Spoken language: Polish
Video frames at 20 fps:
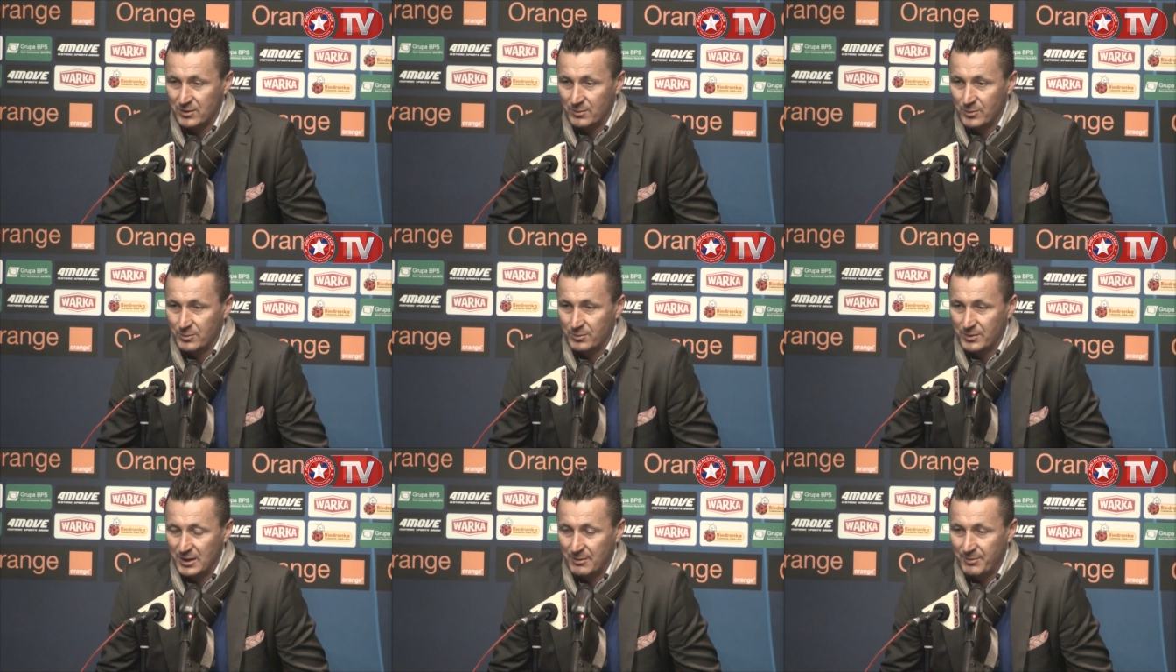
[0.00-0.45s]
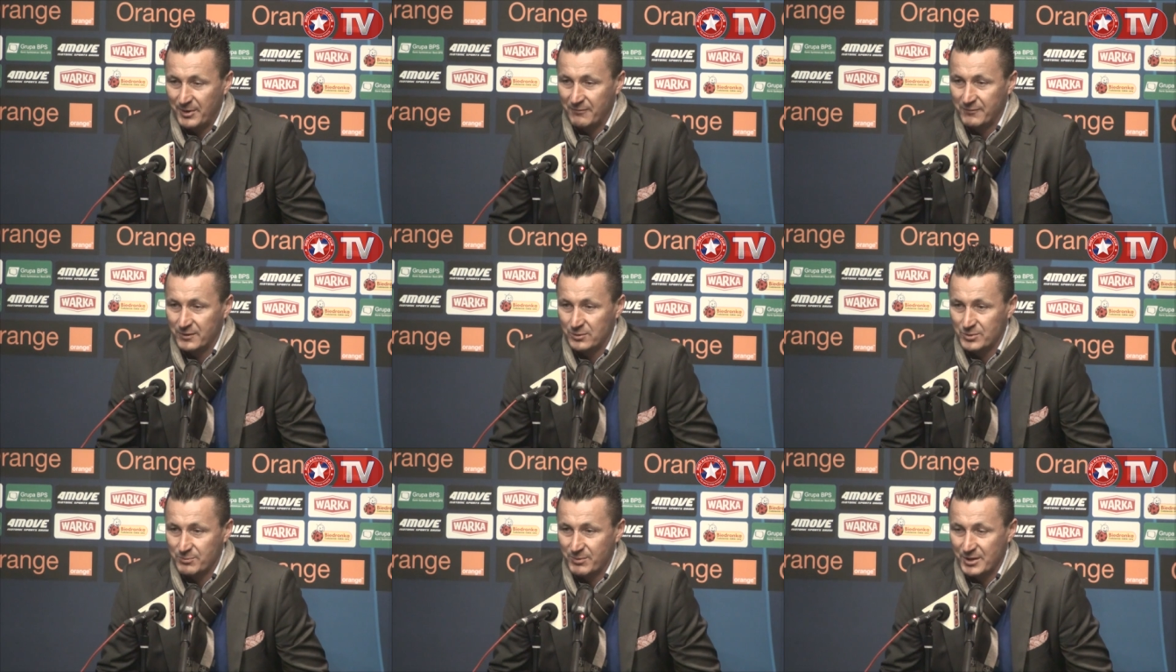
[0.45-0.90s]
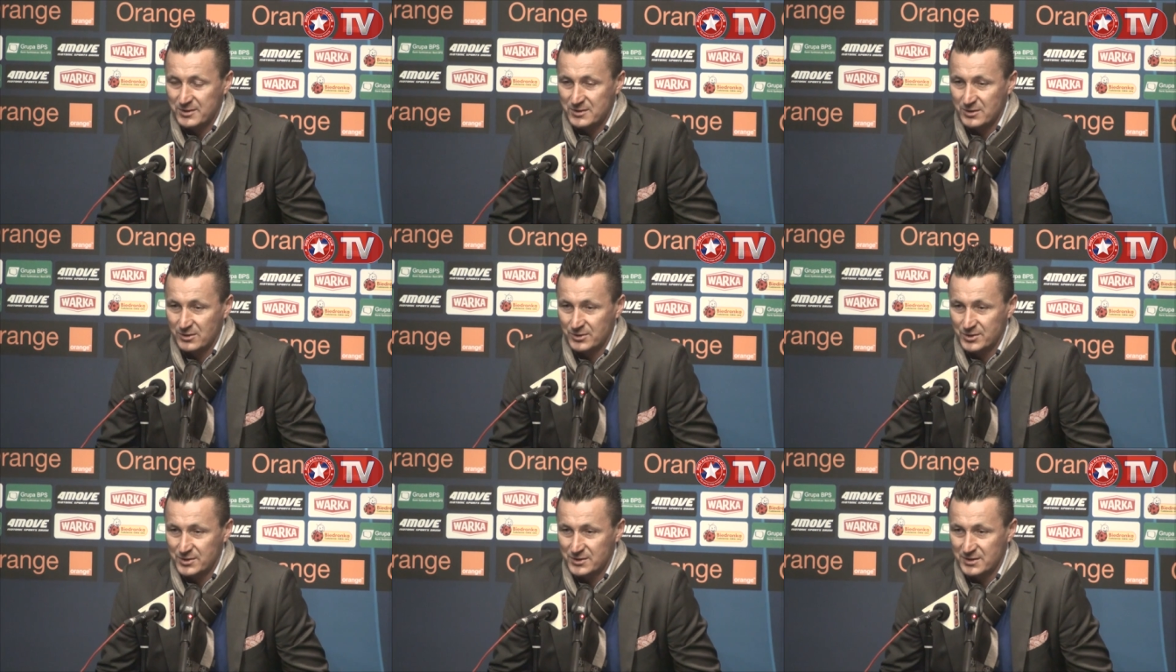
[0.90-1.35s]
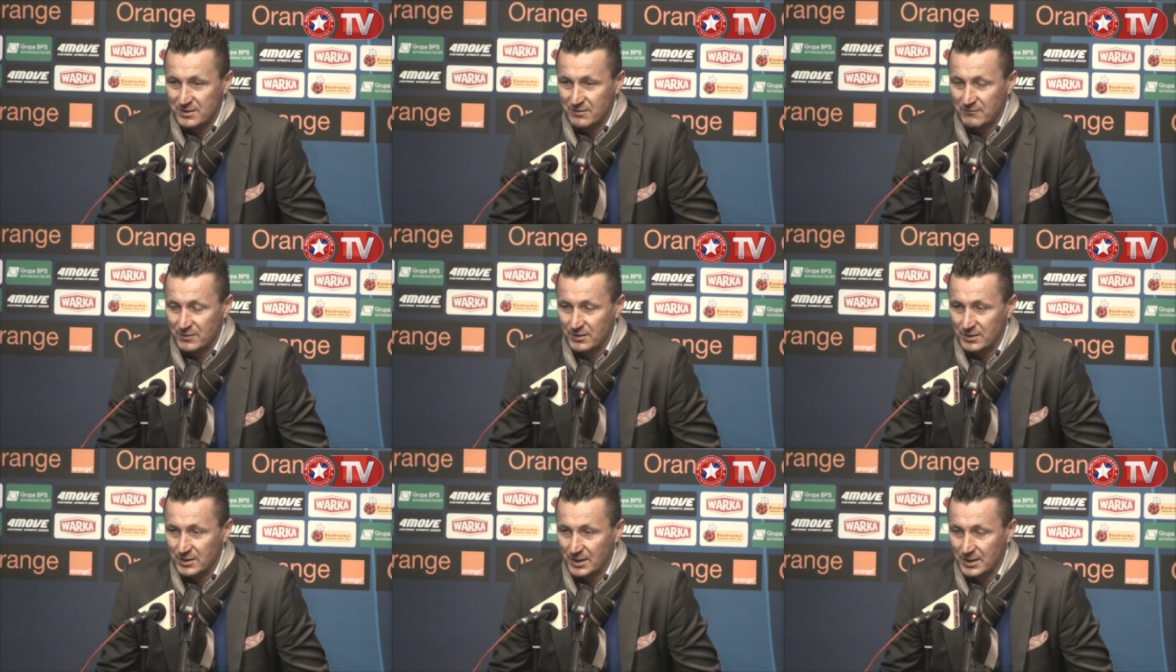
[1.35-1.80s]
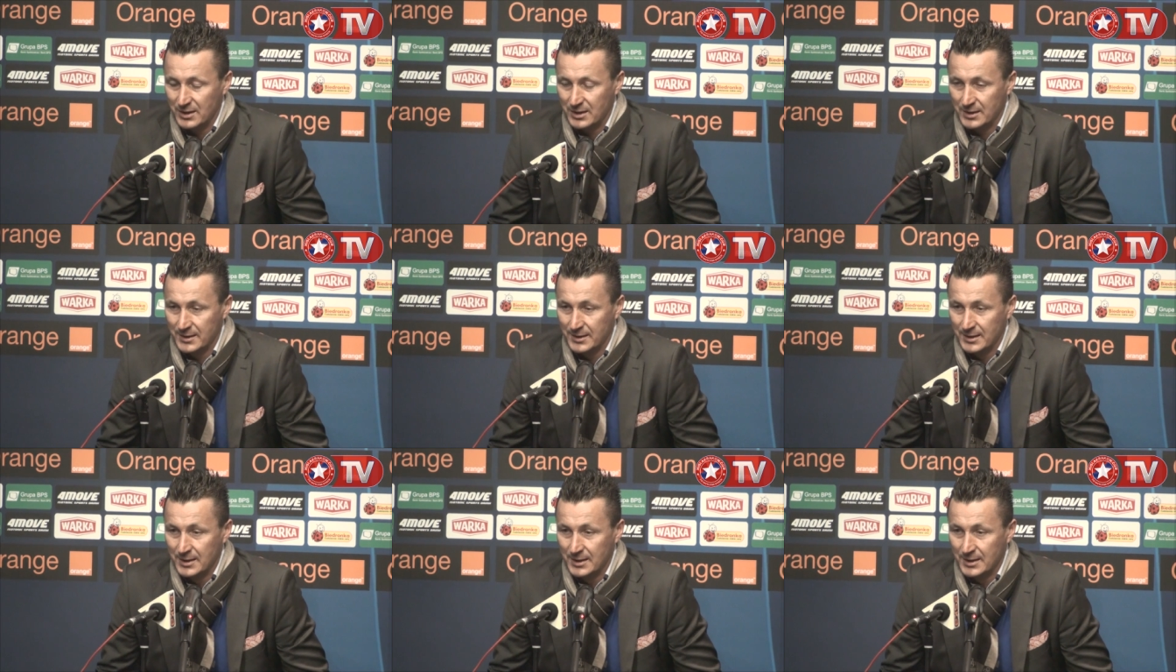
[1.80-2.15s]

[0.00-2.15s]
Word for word: to byłby naprawdę już bardzo korzystny wynik, a